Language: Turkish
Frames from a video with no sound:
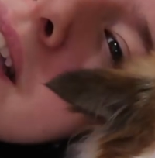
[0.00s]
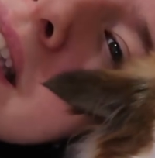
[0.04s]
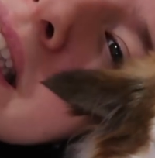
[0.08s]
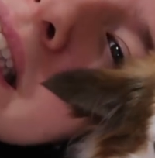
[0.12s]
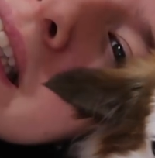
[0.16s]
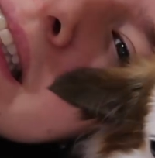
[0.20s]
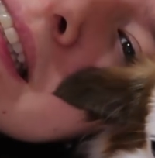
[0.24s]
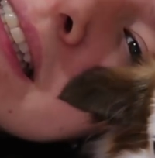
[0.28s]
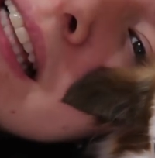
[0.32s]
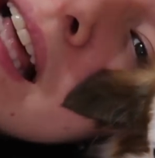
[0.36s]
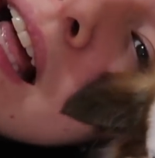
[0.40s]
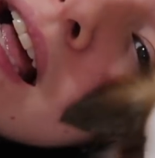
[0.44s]

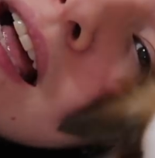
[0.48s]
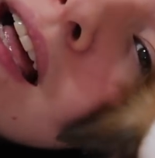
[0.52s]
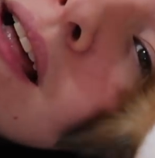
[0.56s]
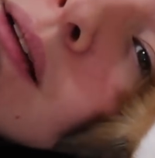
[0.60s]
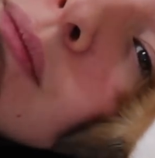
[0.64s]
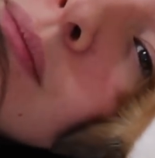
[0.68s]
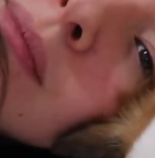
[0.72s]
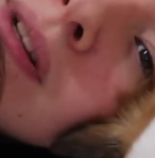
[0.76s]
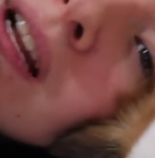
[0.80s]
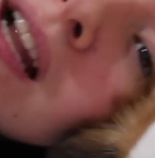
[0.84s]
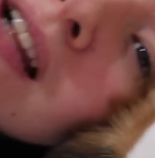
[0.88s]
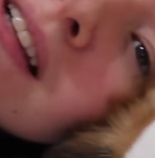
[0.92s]
aslında.
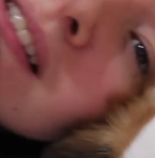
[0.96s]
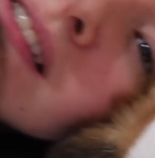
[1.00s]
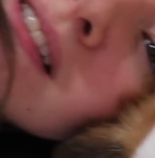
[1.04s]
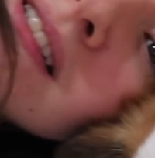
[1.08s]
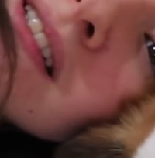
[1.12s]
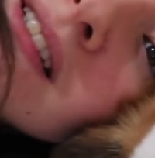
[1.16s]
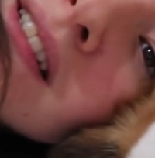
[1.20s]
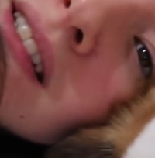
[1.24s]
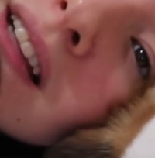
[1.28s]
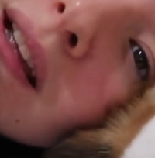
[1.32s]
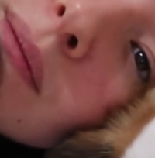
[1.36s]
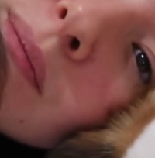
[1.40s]

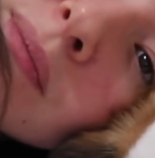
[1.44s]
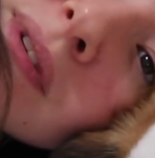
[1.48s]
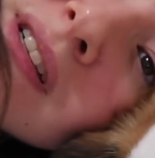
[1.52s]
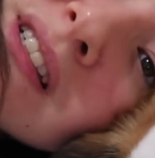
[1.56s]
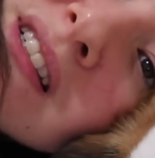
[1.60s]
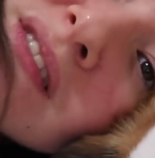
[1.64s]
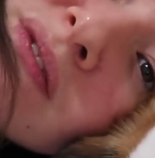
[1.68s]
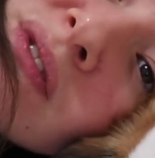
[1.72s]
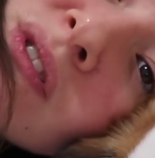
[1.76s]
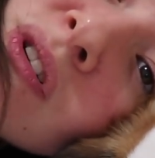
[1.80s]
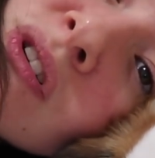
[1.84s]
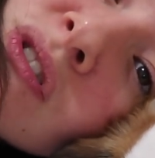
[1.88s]
Biraz
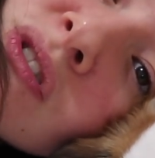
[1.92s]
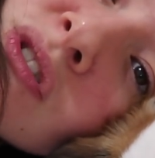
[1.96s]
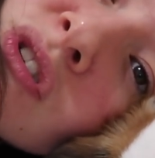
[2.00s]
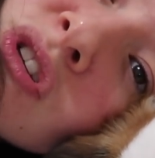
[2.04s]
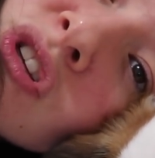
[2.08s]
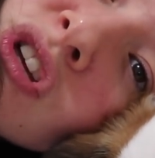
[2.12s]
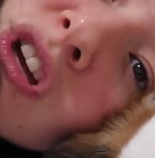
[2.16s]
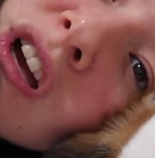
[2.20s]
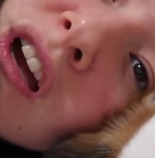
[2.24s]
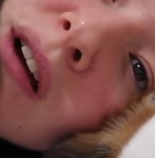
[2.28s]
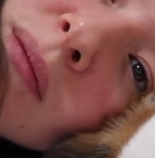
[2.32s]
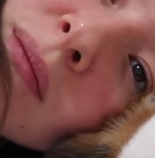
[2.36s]
depresif
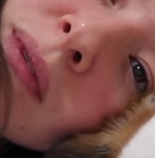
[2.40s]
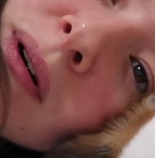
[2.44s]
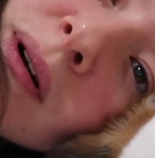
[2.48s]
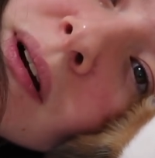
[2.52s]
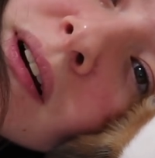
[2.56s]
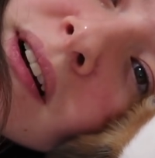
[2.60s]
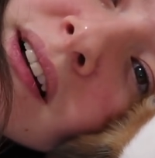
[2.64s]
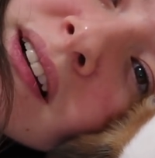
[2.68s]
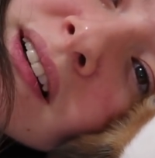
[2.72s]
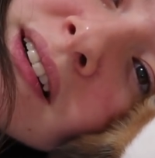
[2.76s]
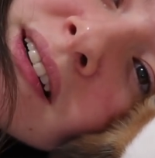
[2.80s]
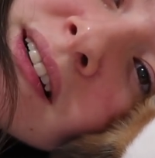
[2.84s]
gözüküyor
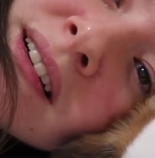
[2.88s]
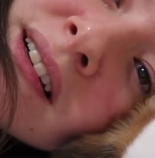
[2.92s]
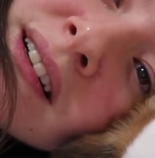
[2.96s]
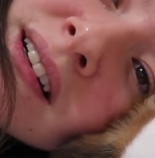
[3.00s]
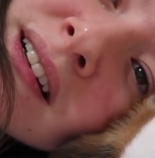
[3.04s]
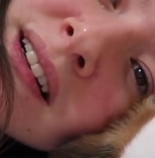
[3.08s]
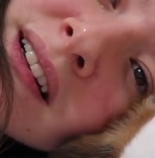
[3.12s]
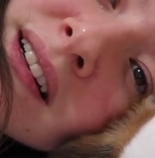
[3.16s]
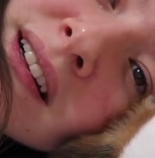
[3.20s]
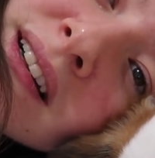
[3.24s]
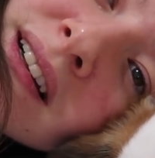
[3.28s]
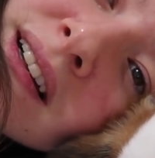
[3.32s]
ama.
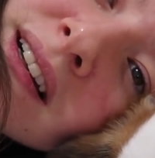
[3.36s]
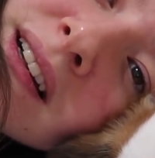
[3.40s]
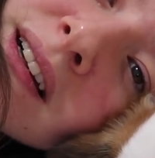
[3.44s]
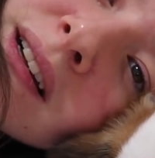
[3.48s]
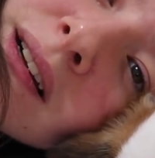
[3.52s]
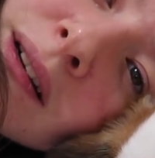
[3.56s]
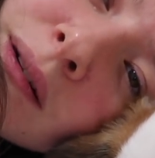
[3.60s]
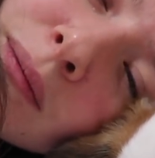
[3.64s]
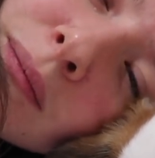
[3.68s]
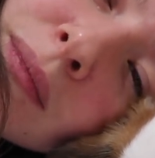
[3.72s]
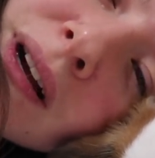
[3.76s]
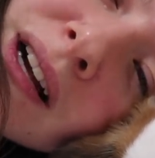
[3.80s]

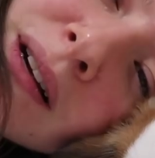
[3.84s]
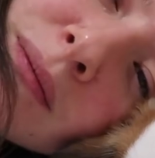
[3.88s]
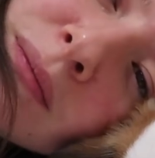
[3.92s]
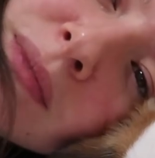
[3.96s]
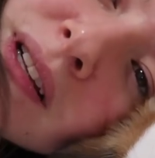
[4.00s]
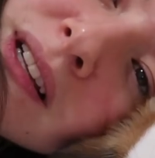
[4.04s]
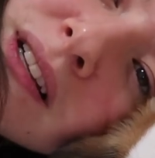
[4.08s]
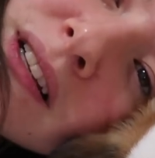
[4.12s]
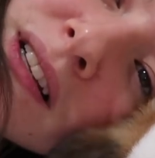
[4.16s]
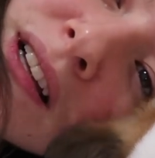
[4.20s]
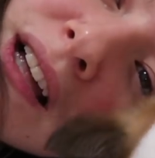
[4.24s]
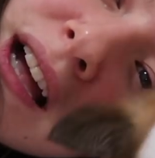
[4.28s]

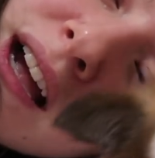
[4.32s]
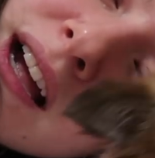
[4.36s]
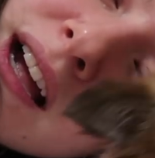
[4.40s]
Bakmayın